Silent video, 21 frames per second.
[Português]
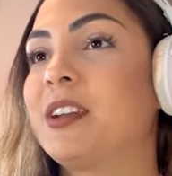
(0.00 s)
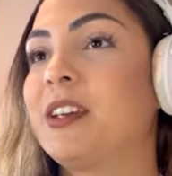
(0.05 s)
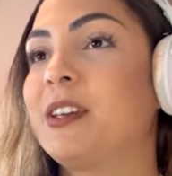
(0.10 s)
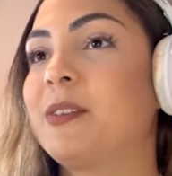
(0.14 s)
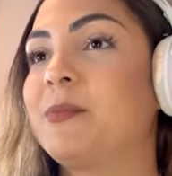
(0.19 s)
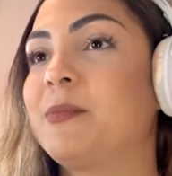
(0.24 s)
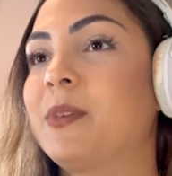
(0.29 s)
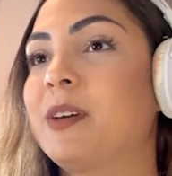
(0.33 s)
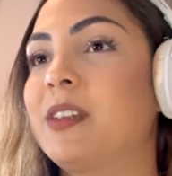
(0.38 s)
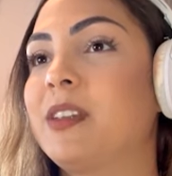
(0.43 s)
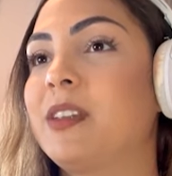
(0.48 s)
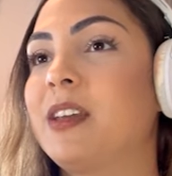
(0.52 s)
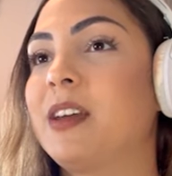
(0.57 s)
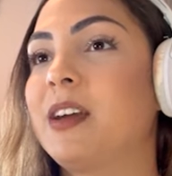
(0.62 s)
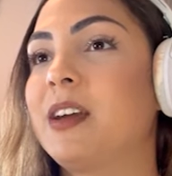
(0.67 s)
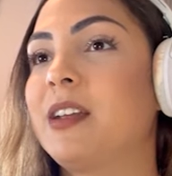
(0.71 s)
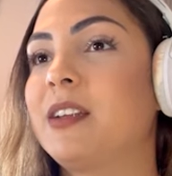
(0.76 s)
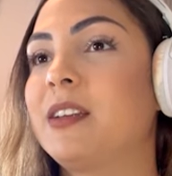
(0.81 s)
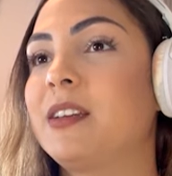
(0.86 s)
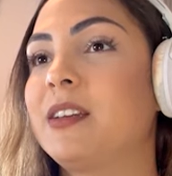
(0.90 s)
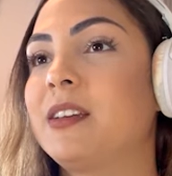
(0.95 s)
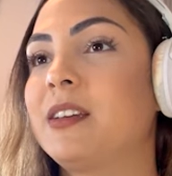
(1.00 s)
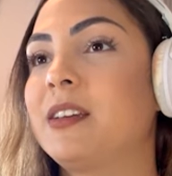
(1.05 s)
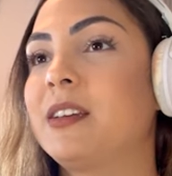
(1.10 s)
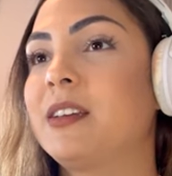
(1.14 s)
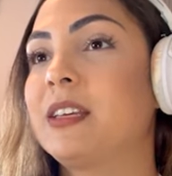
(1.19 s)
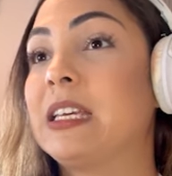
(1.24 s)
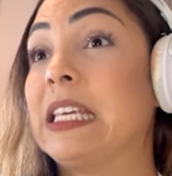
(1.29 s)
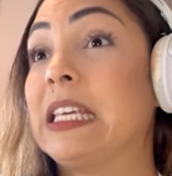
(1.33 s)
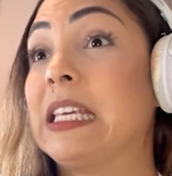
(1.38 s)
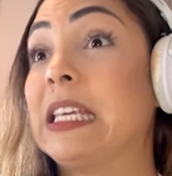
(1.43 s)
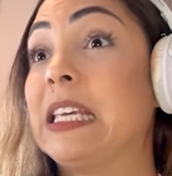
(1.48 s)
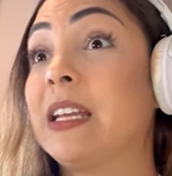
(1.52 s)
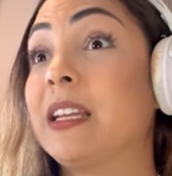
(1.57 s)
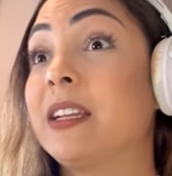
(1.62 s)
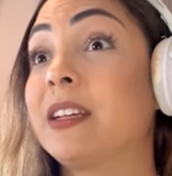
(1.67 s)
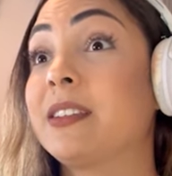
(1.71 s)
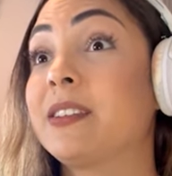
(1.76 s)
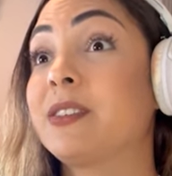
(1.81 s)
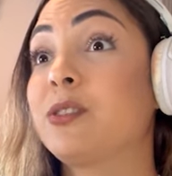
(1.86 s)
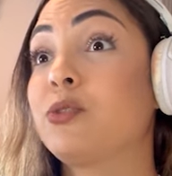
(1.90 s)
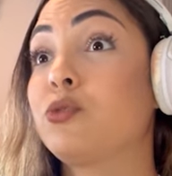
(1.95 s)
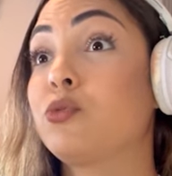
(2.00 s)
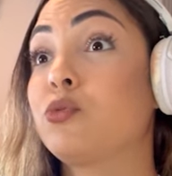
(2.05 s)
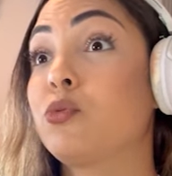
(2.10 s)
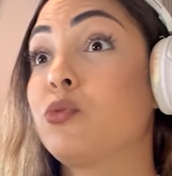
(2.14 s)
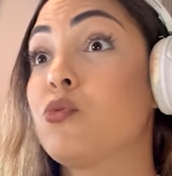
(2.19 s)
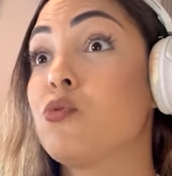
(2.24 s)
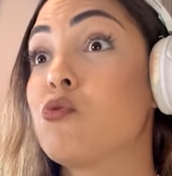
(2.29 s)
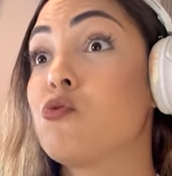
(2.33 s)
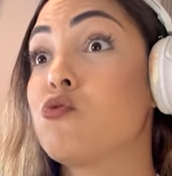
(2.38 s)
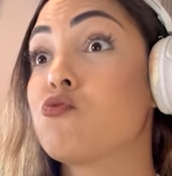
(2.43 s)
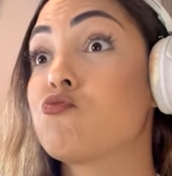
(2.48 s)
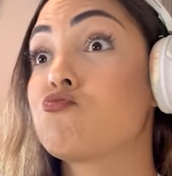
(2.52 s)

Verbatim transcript: a irmã dela e ela se jogou.